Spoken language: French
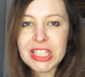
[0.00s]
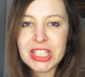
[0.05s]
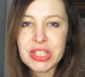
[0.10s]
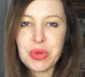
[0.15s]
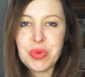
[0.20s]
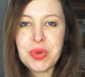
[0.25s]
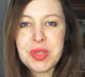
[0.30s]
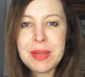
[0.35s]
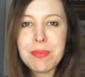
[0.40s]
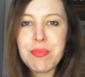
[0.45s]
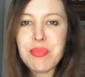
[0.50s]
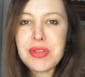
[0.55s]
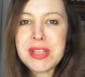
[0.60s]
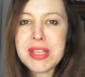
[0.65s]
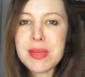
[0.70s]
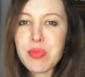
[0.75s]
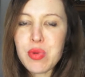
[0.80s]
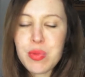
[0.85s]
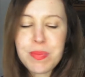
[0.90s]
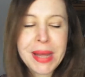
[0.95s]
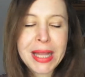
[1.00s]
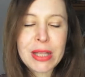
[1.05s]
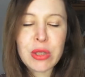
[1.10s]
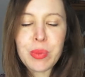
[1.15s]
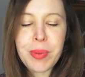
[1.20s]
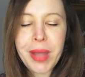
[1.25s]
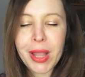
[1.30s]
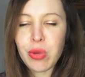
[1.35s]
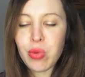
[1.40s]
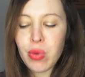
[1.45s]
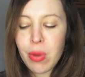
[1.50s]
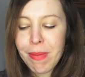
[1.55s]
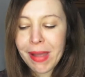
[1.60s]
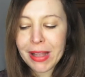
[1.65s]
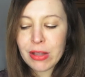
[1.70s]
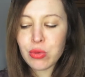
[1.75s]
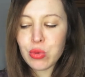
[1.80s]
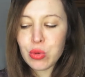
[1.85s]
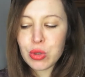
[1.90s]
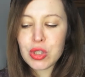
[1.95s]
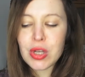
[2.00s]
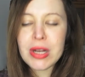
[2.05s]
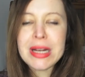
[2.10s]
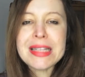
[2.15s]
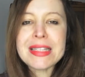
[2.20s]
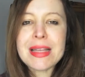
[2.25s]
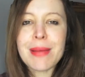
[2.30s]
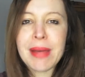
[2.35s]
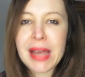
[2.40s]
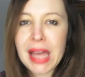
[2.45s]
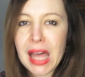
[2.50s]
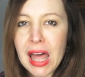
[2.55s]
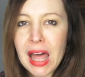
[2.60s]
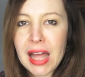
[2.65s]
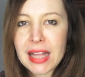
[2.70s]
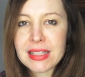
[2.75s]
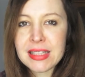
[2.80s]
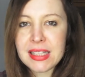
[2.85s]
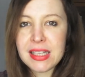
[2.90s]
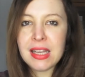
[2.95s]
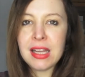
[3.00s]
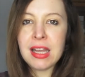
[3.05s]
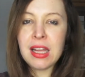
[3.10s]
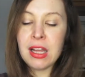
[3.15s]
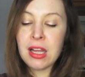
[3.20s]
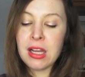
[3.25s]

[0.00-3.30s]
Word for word: j'ai eu des petits bouts partout, partout et partout au sol et ça m'a gratté.